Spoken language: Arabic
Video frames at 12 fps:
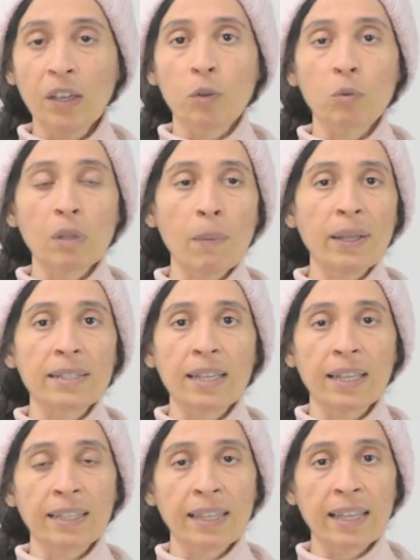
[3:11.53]
وطبعا
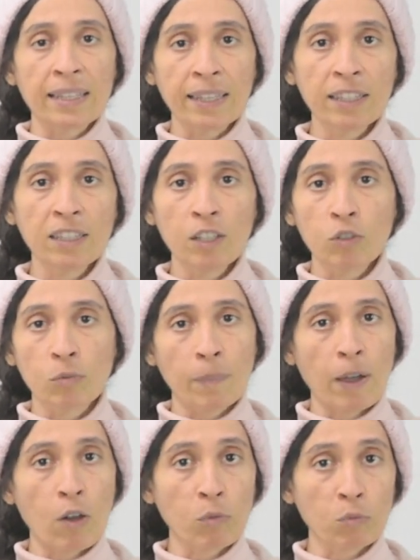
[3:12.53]
السكن غالي جدا وهم
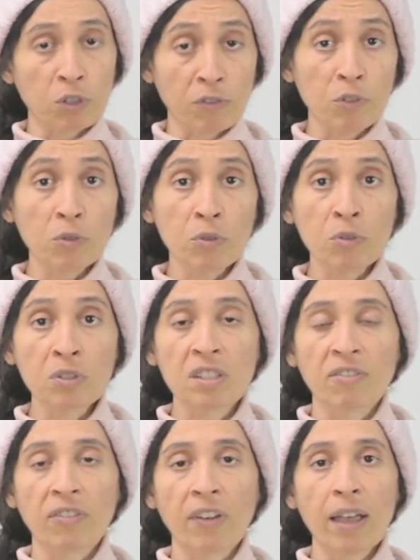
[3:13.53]
معهمش
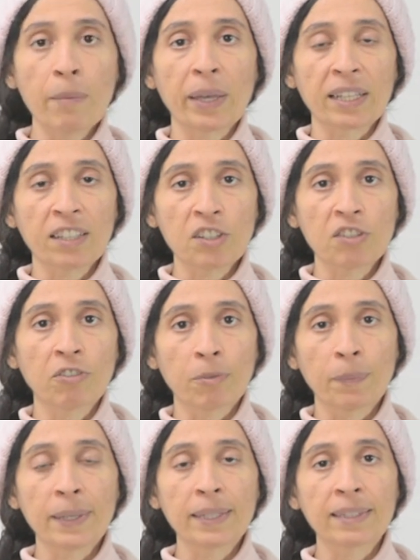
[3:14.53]
فلوس فبيكتشفوا
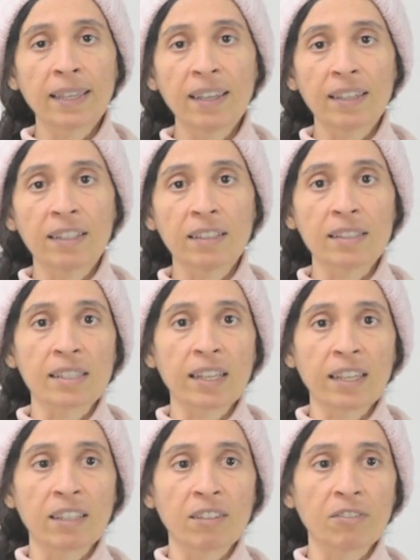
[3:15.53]
البيت ده اللي
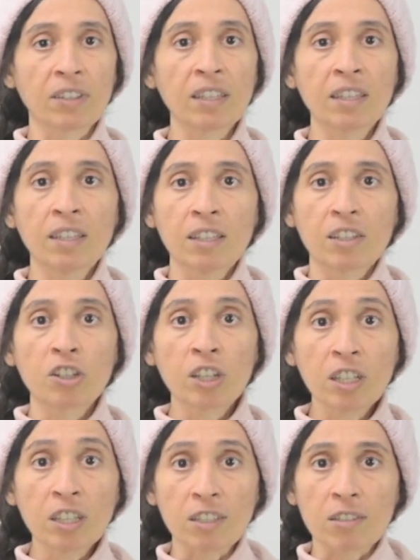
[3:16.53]
السكن فيه
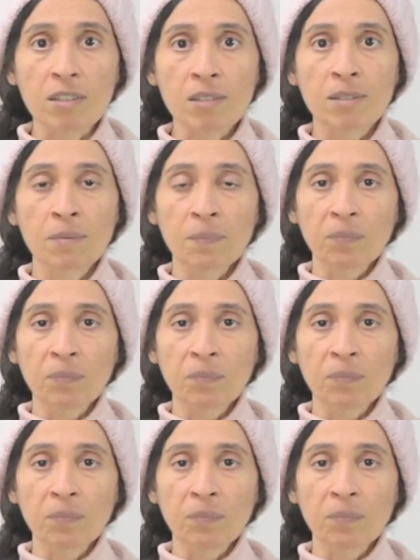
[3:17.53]
رخيص